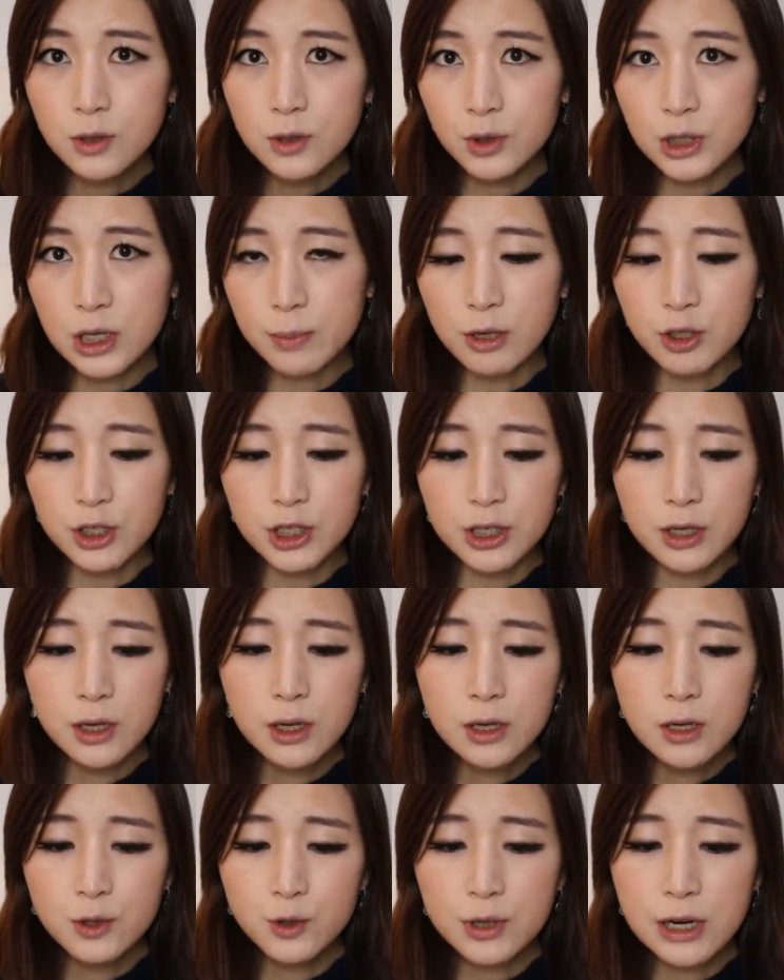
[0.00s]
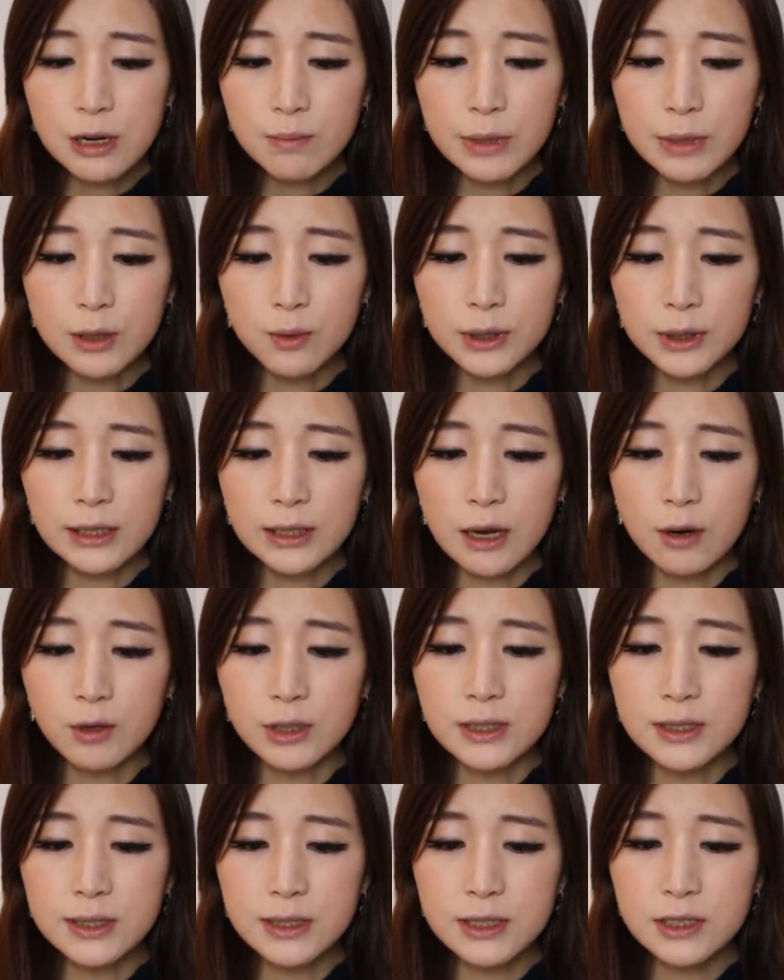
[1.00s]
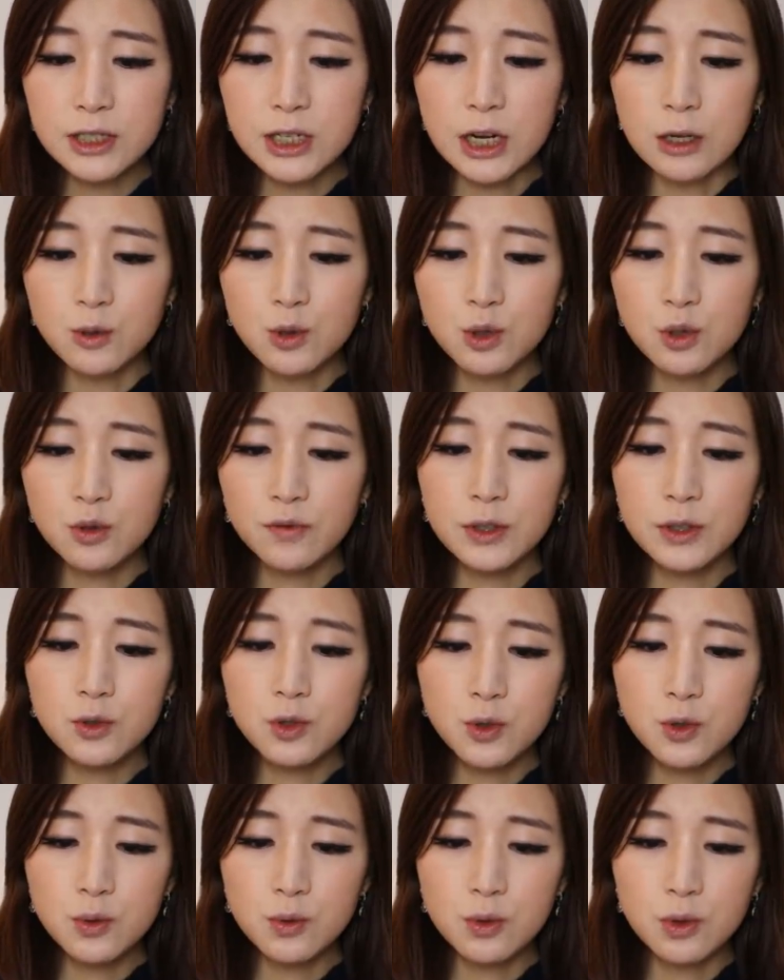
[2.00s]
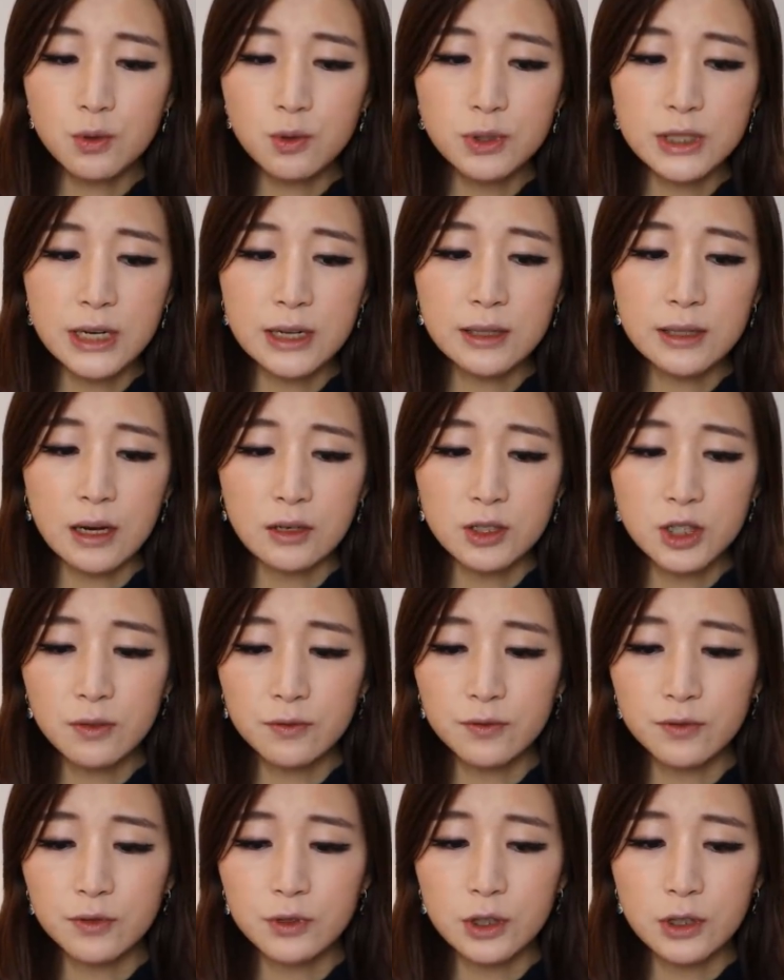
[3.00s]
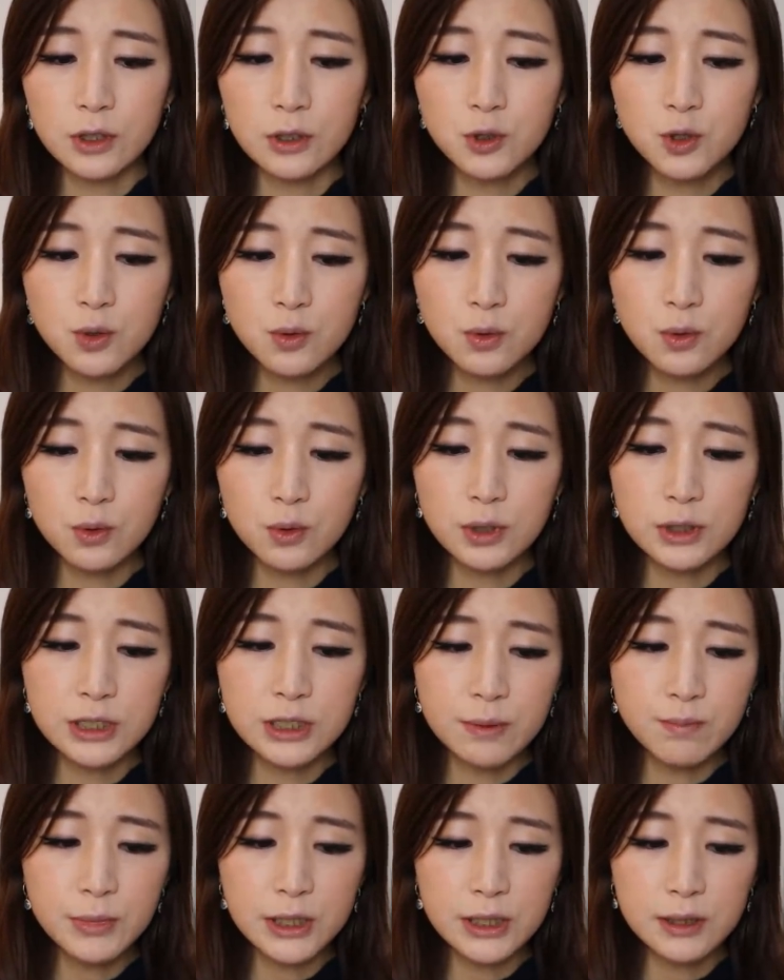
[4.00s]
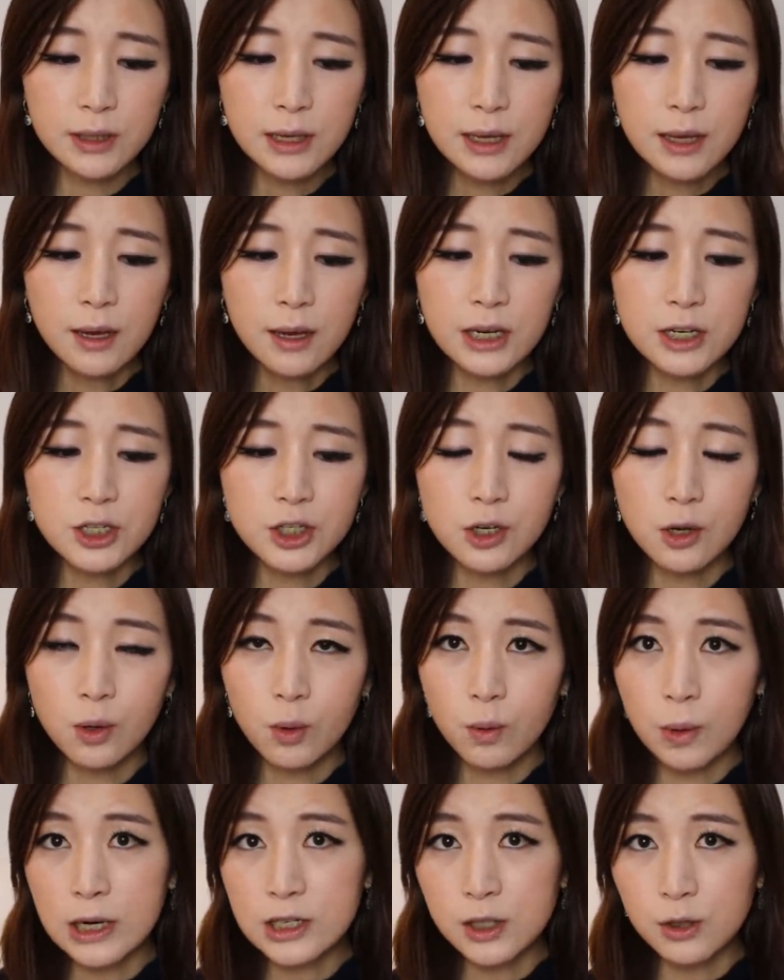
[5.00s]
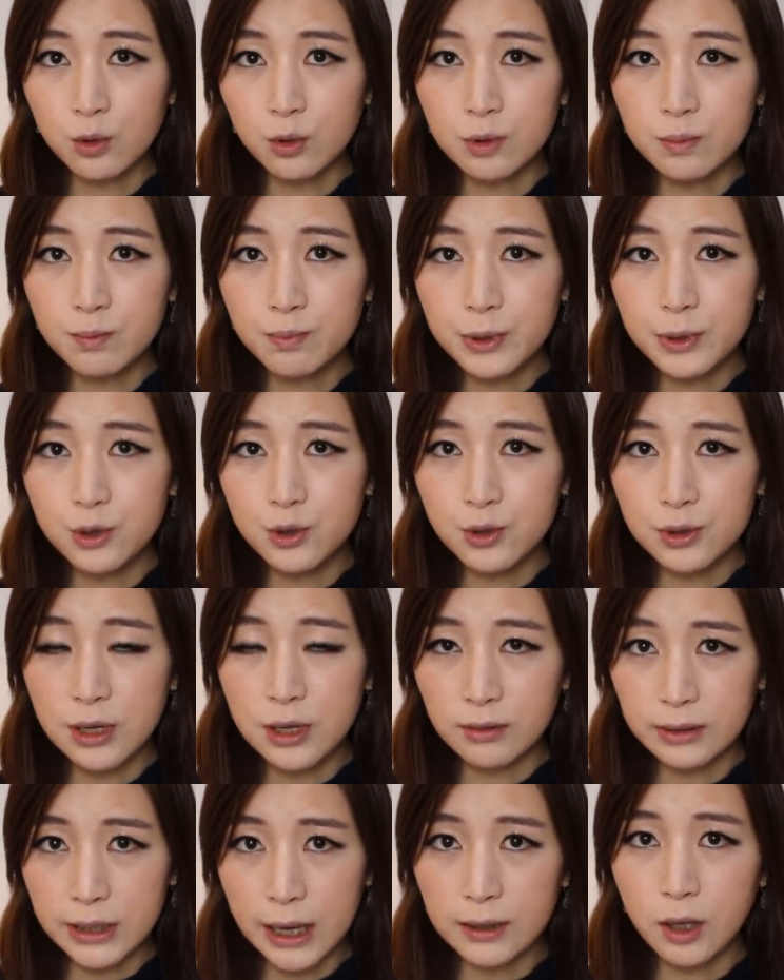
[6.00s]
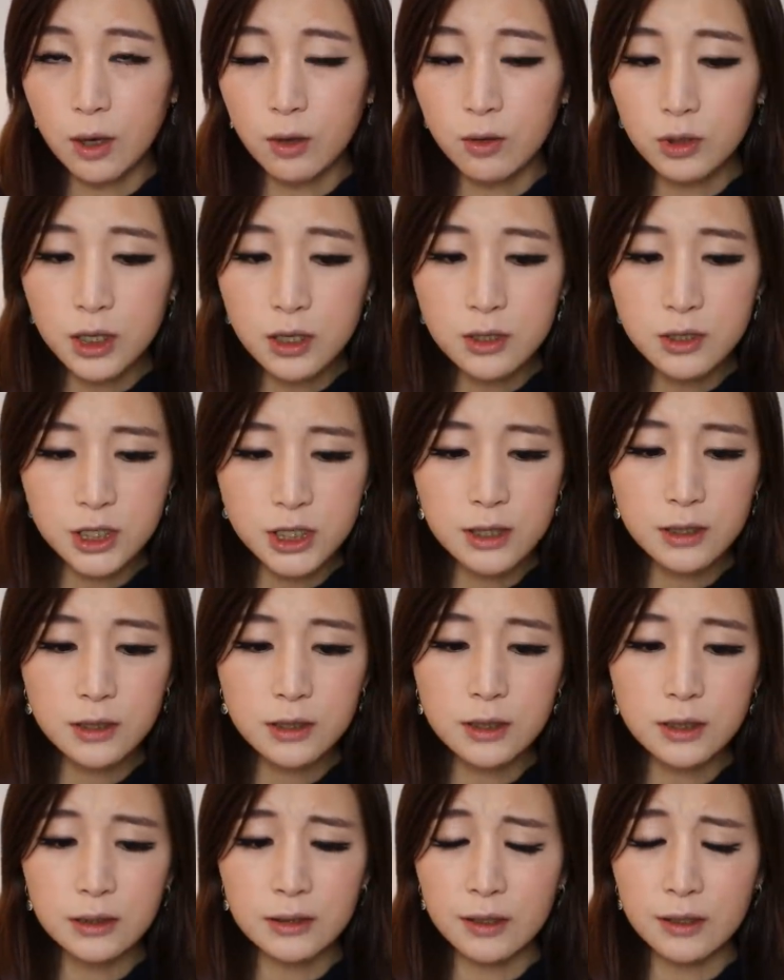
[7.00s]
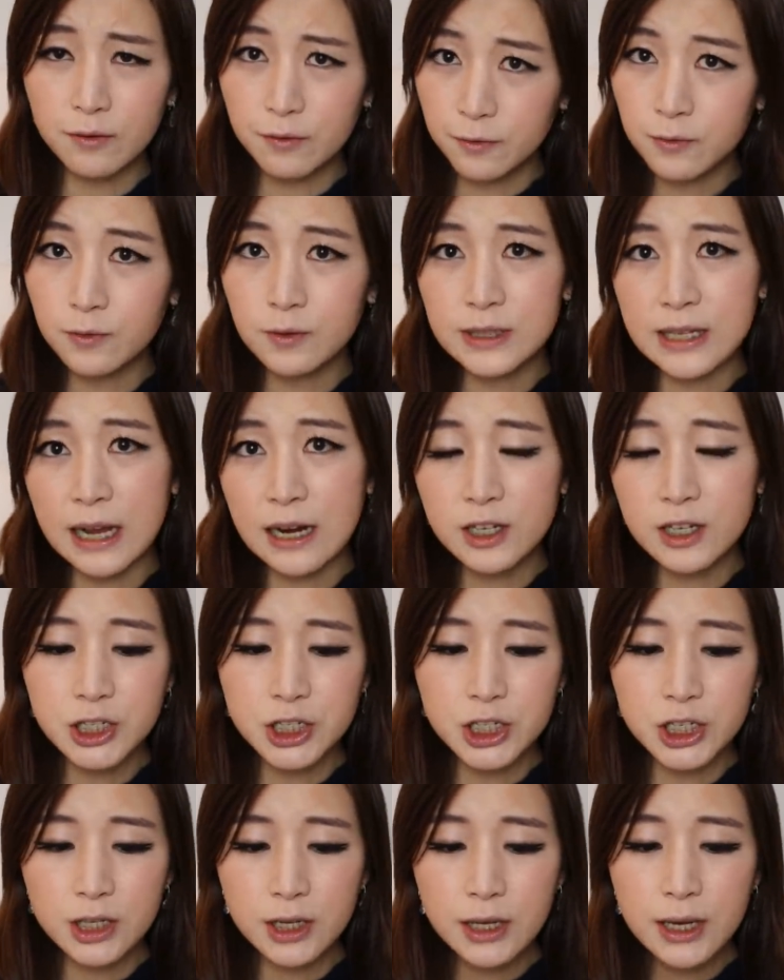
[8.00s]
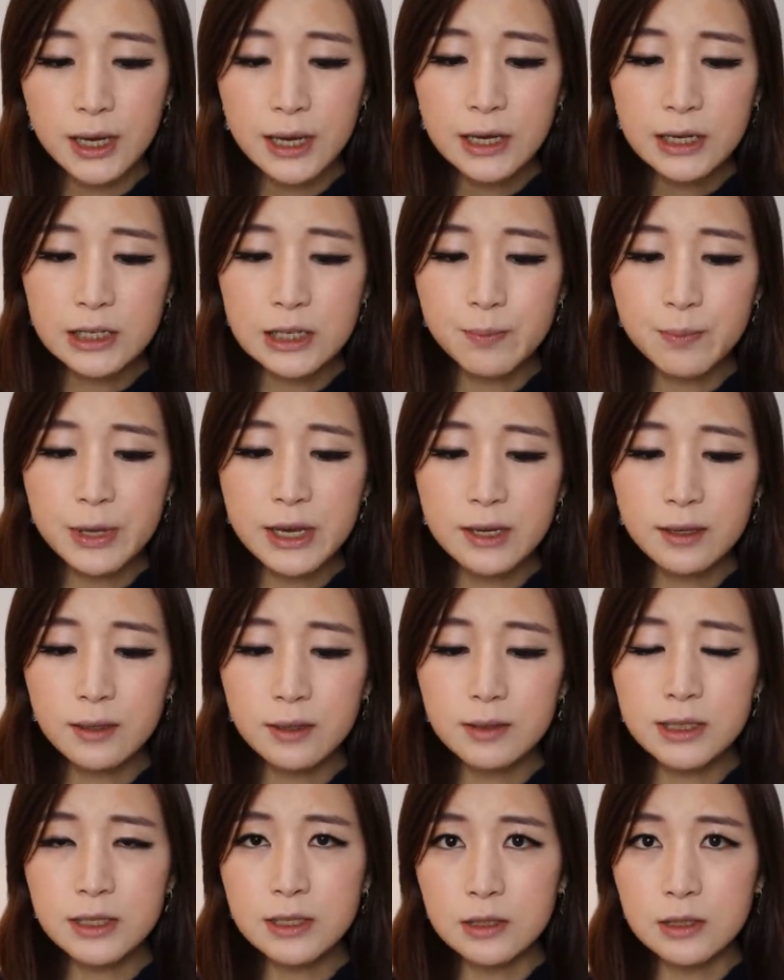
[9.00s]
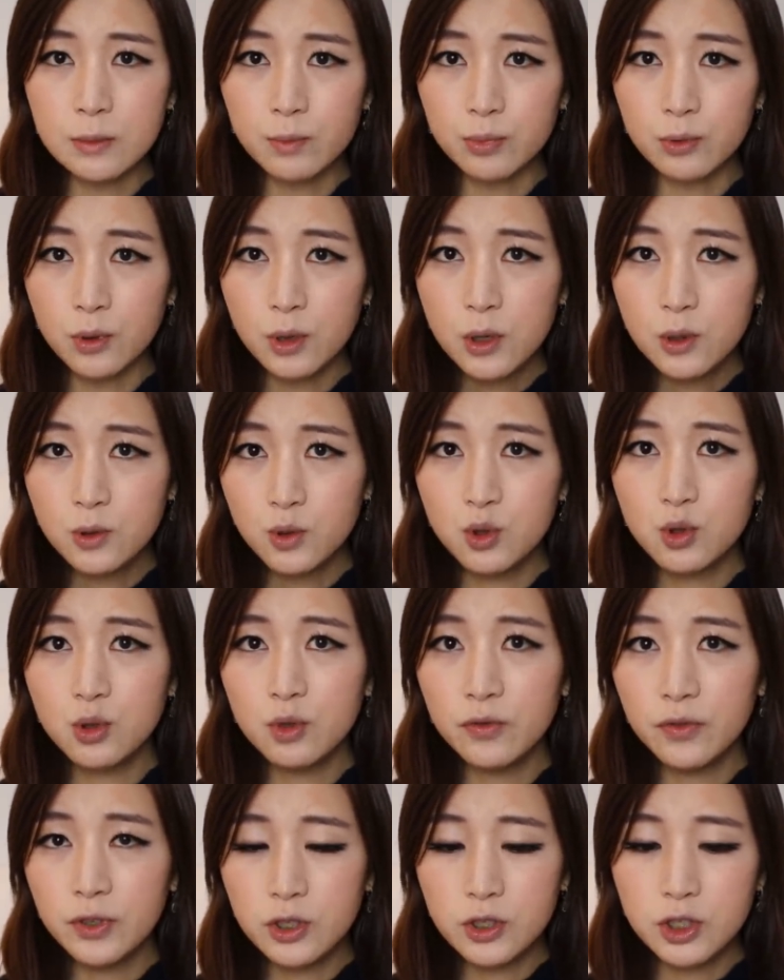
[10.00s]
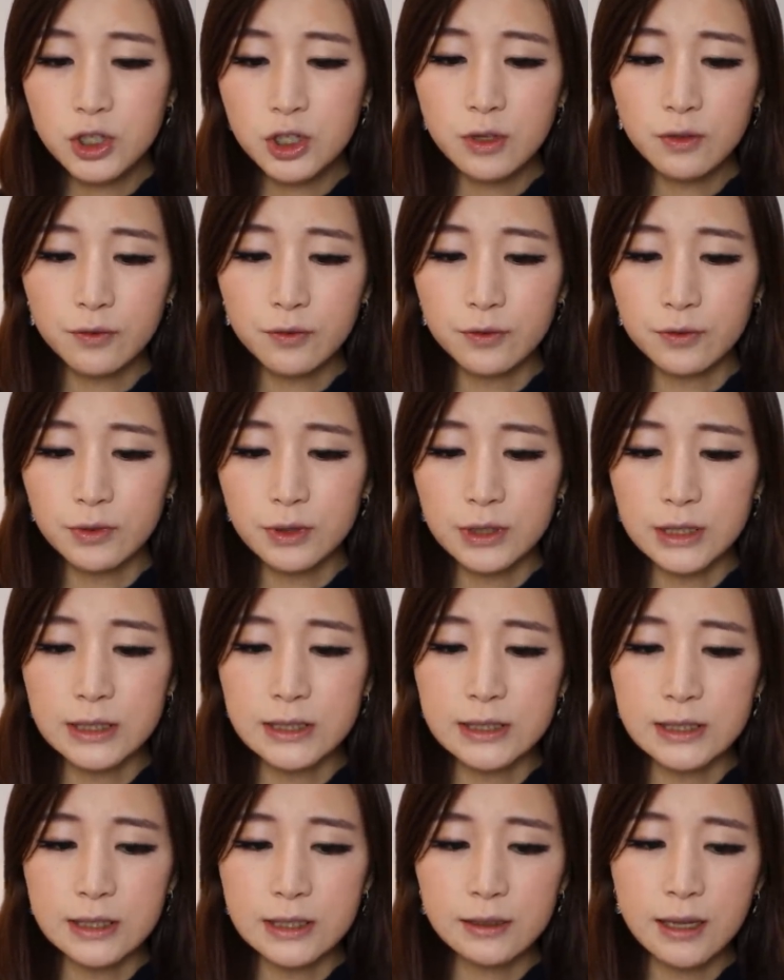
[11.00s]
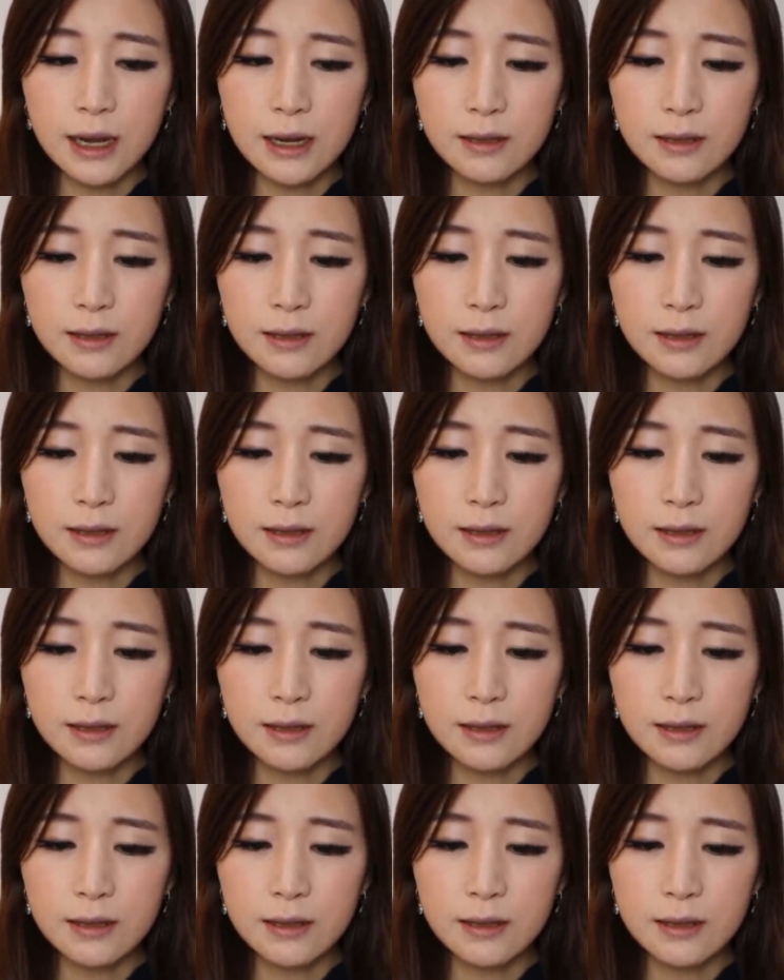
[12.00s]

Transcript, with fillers: 作者表示，虽然美国领导人经常区分中国共产党政府和中国人民，但是华盛顿必须要达到更深刻的复杂认知，以便更进一步区分政府以及